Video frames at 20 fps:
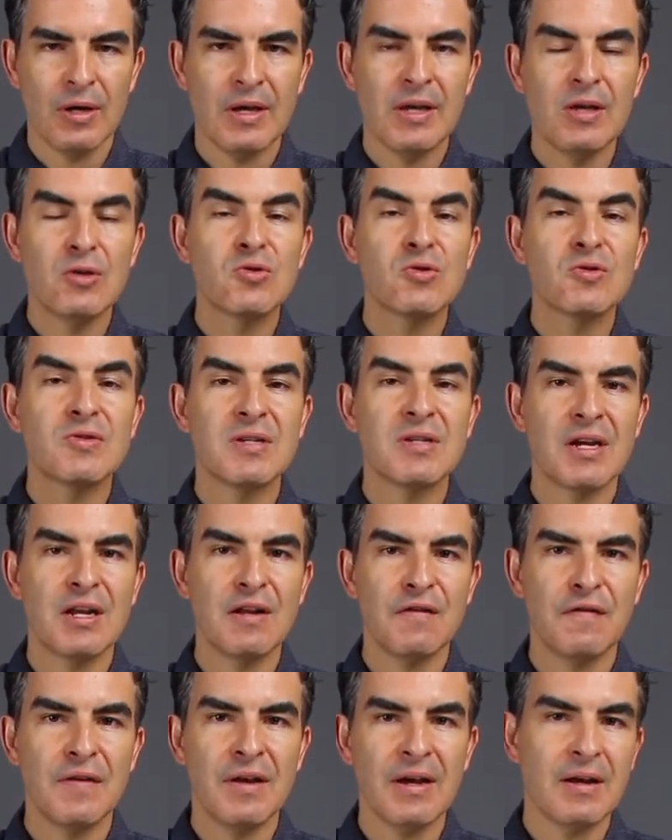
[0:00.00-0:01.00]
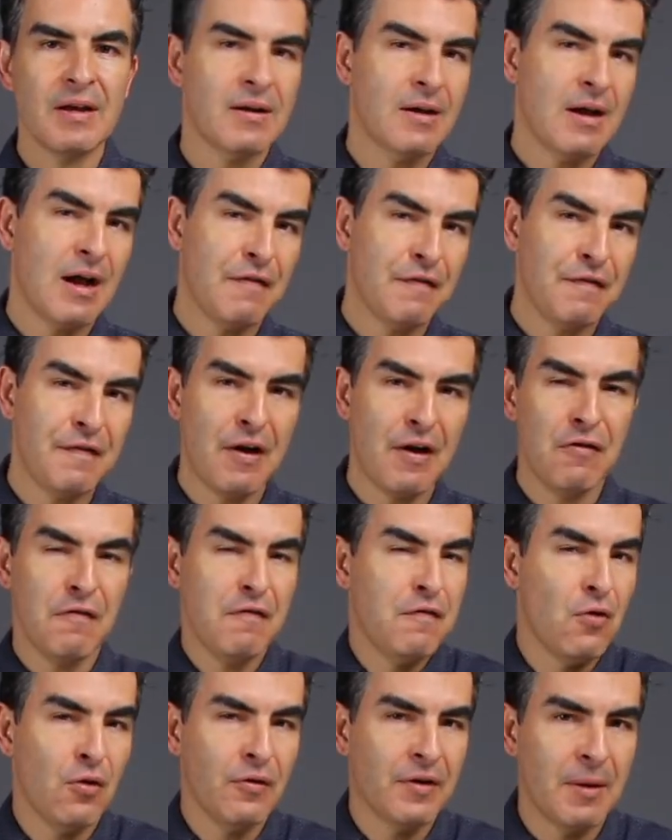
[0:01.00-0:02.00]
Isso significa, a ferro e
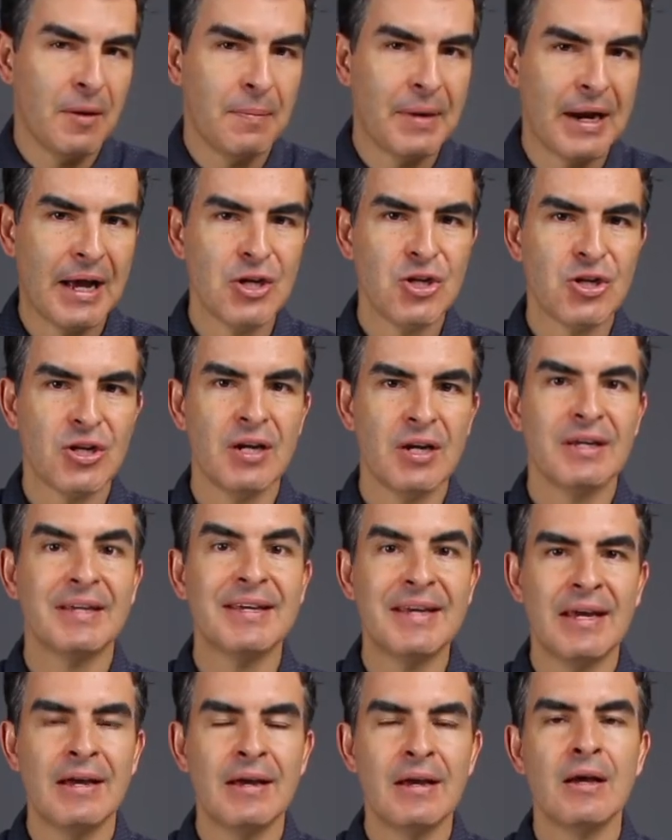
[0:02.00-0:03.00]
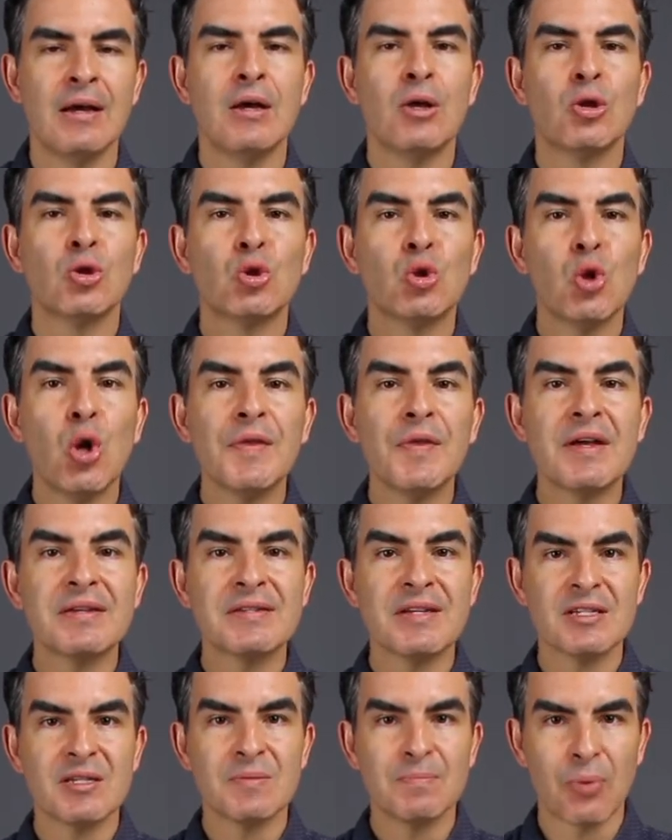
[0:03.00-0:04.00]
fogo na prática, que
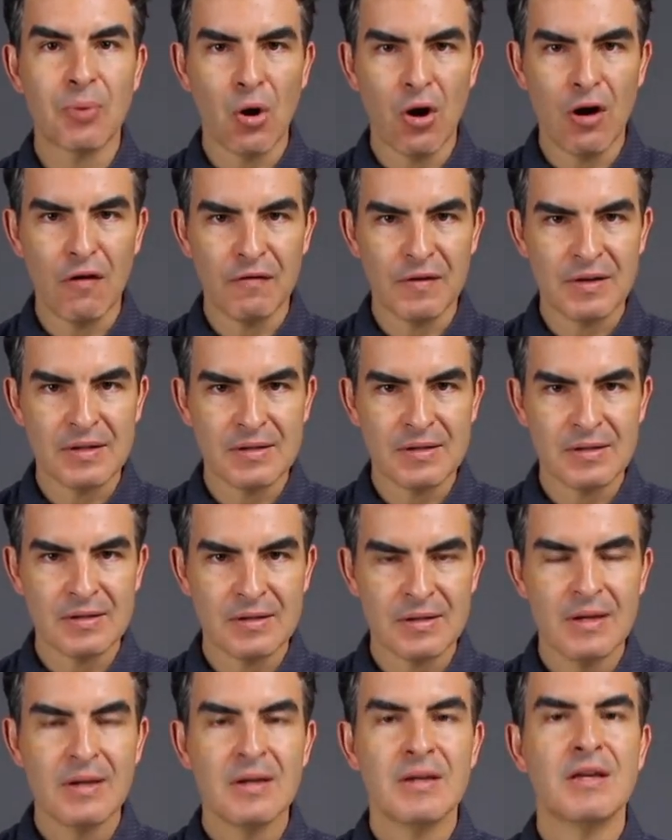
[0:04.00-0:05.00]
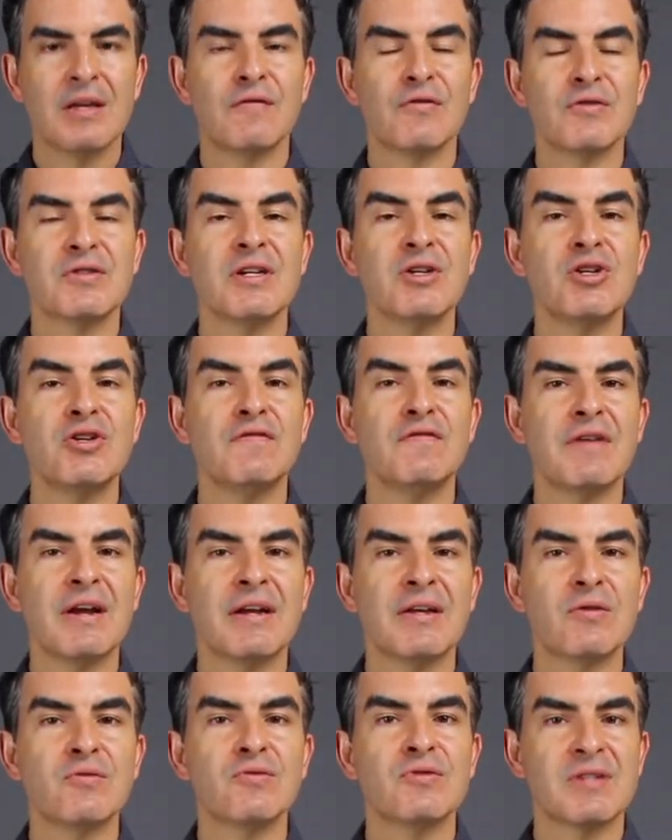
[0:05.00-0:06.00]
todas as provas que você
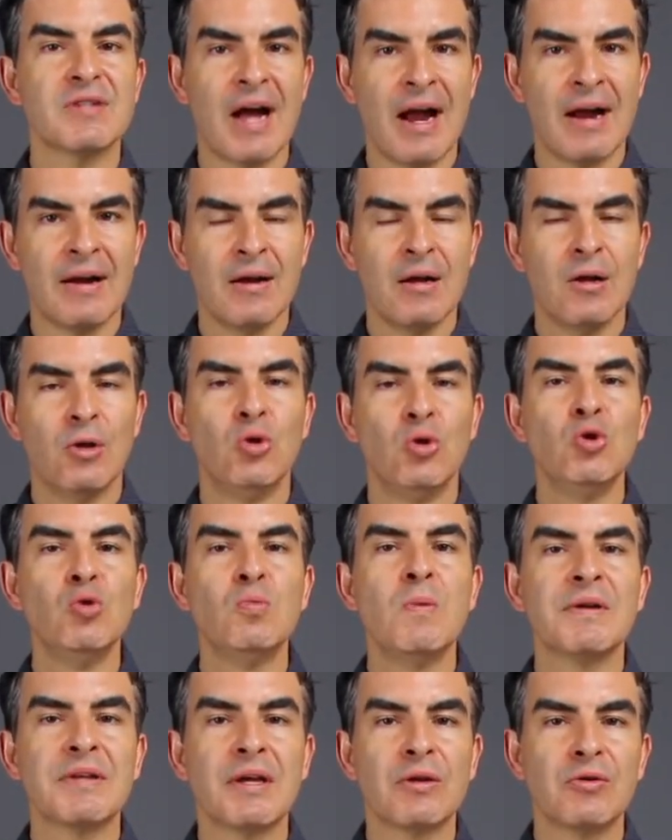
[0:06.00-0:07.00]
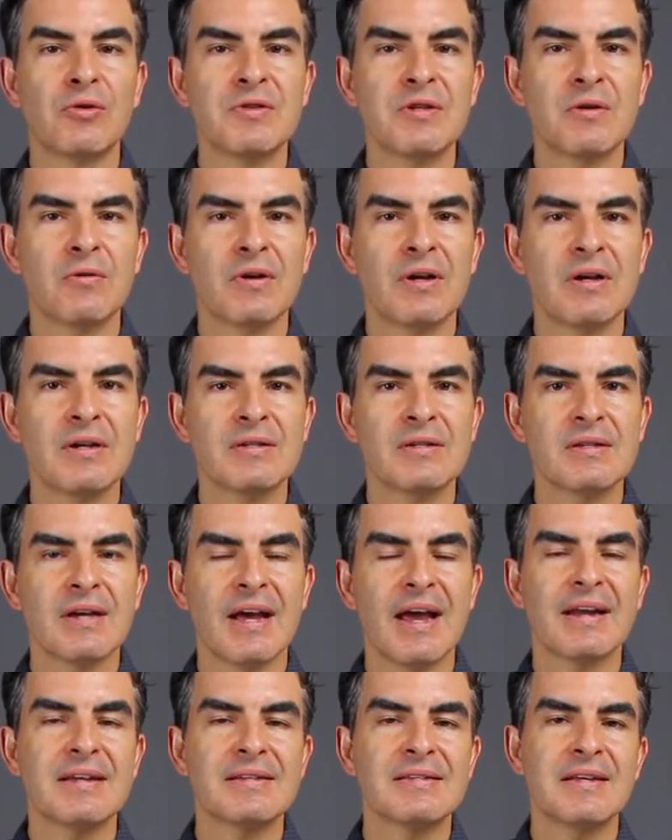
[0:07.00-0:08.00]
tiver que usar no mandado de
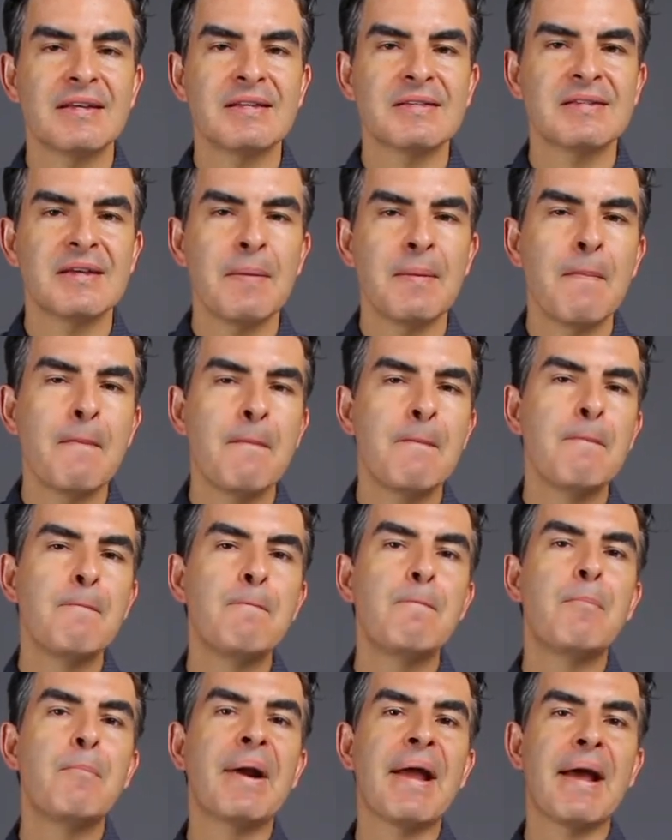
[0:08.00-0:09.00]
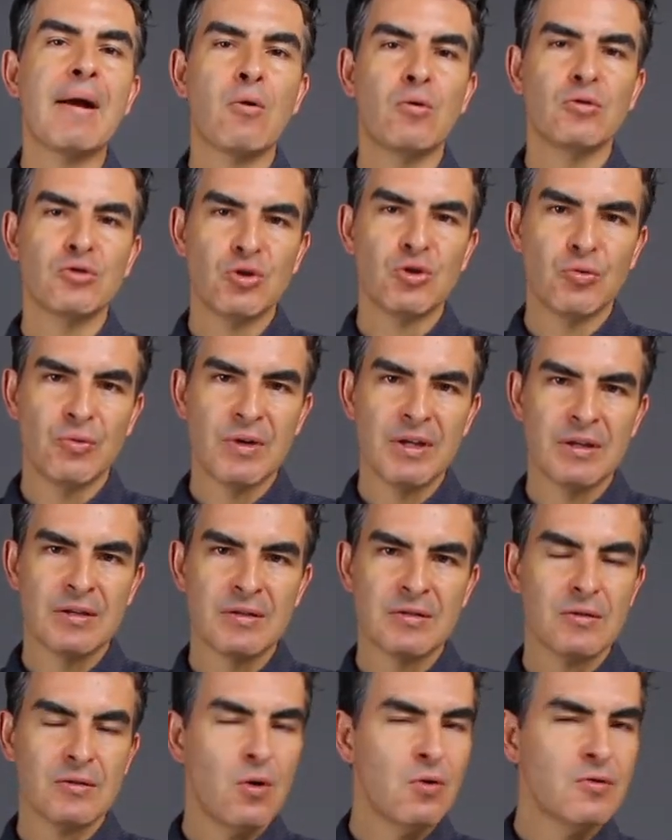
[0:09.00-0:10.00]
segurança, elas têm que ser
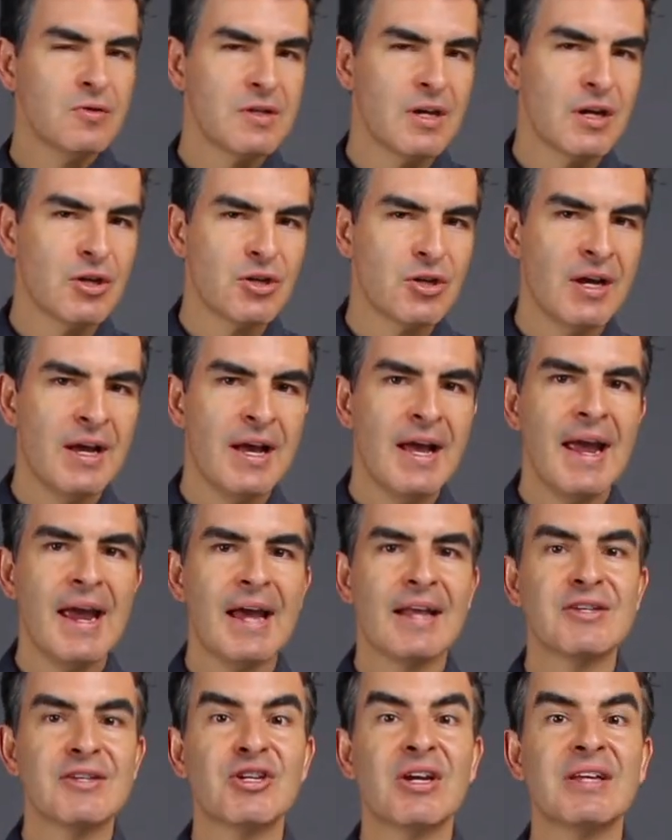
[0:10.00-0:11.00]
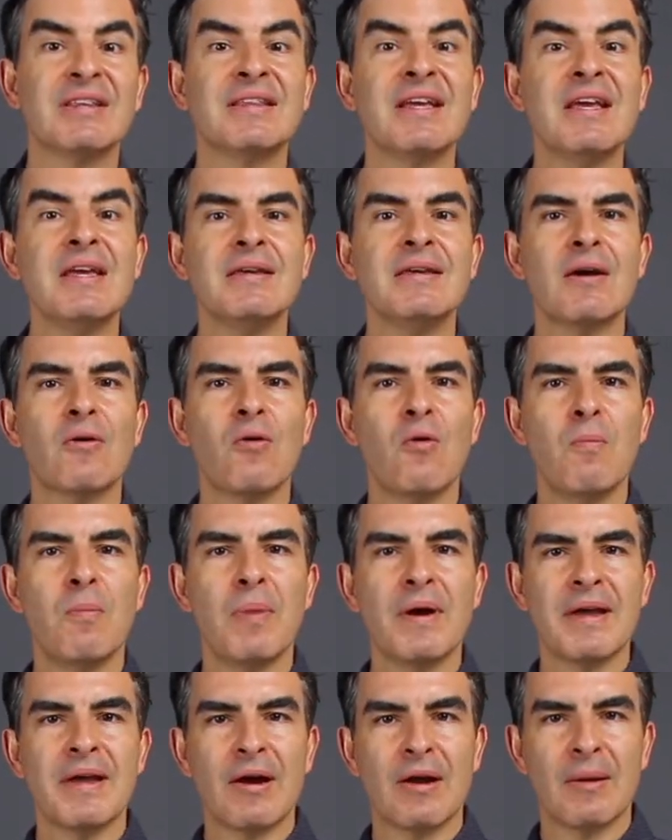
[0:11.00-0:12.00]
pré-constituídas, ou seja, elas já têm que
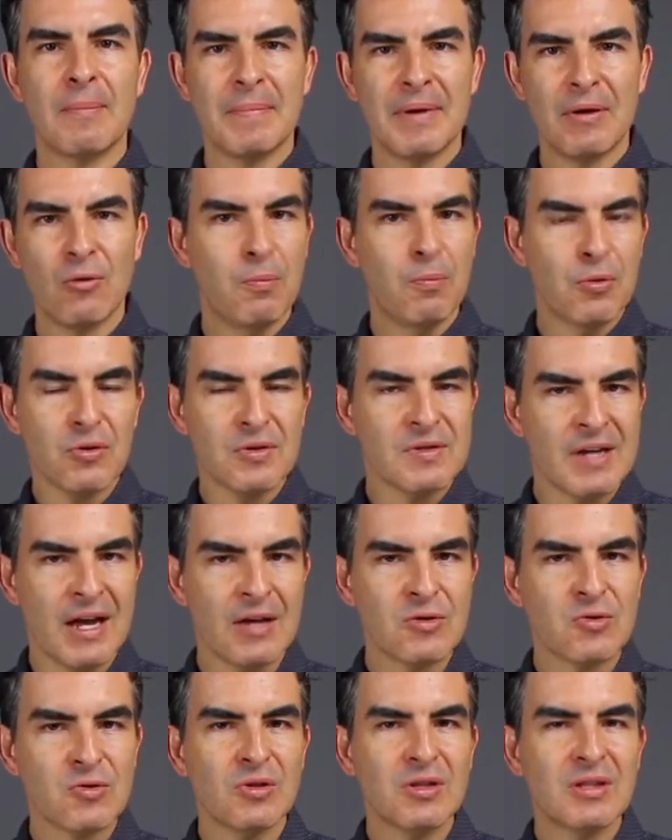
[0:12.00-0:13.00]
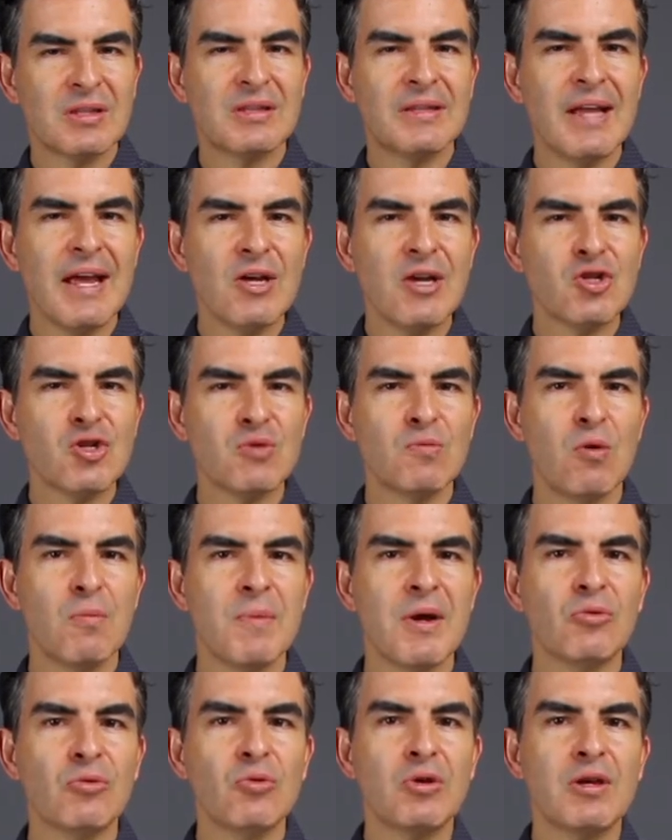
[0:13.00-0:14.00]
acompanhar o processo desde o
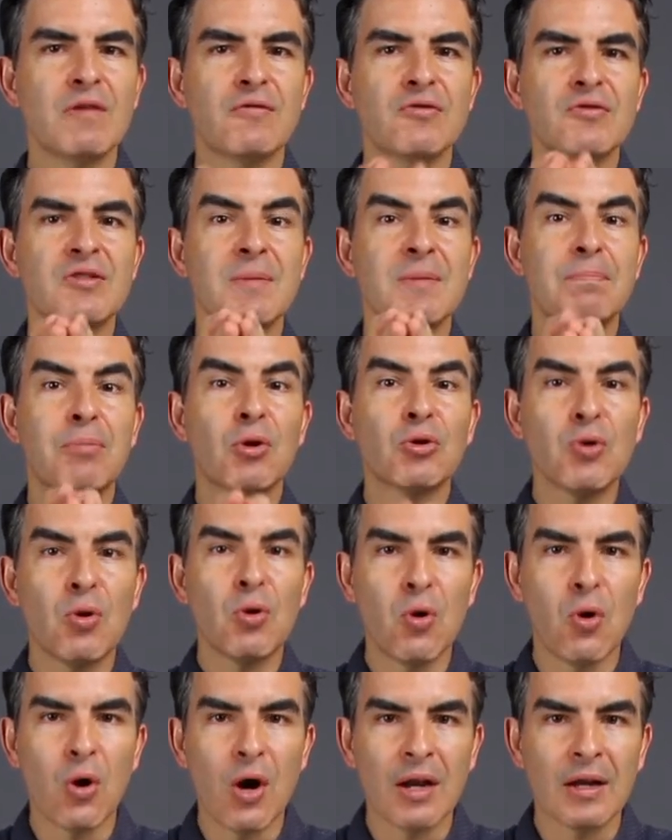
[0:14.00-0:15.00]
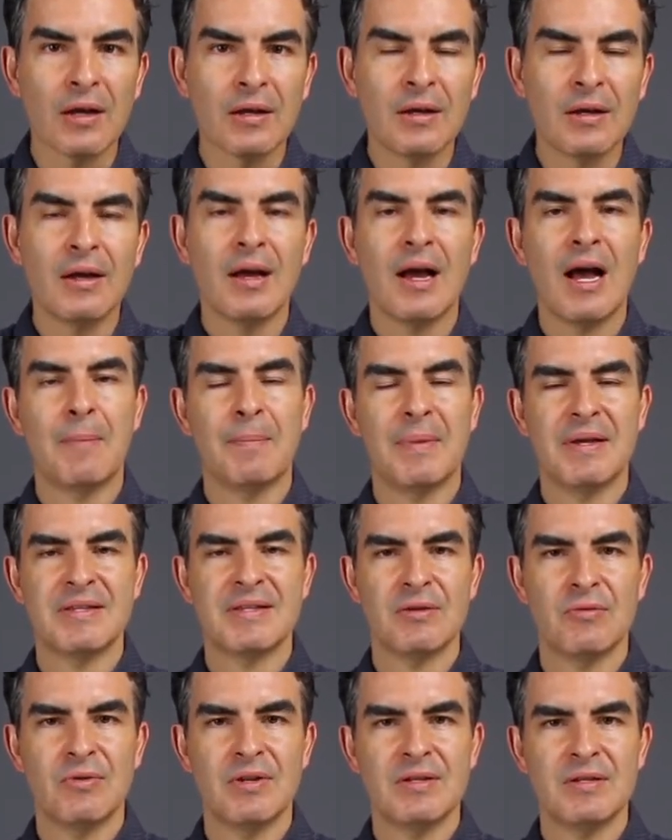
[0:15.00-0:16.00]
momento em que você protocola a
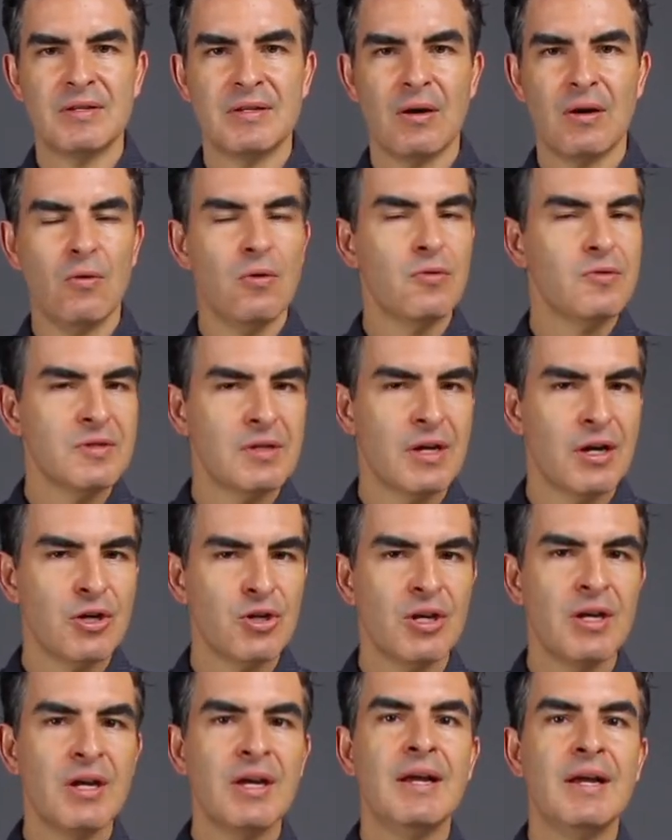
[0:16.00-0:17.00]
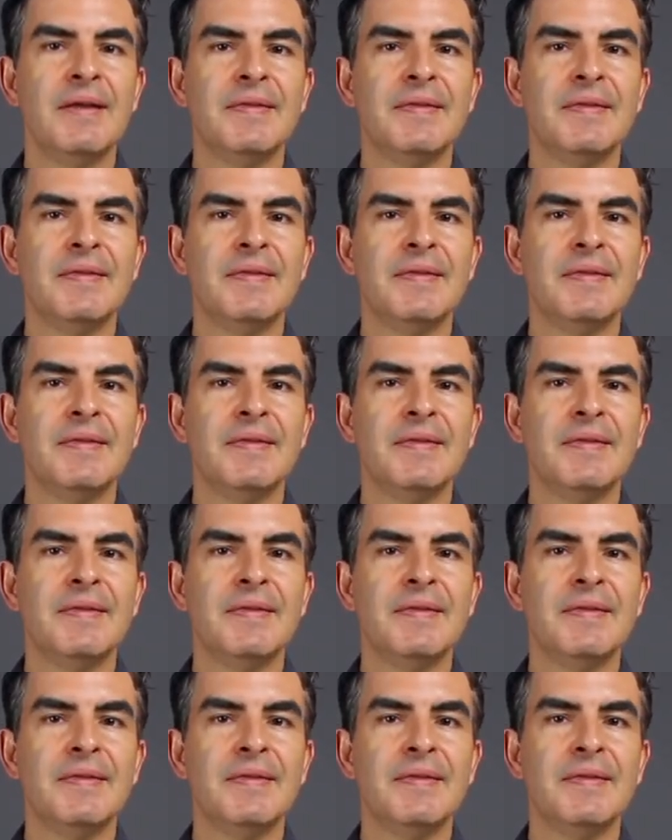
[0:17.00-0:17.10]
petição inicial, ou seja,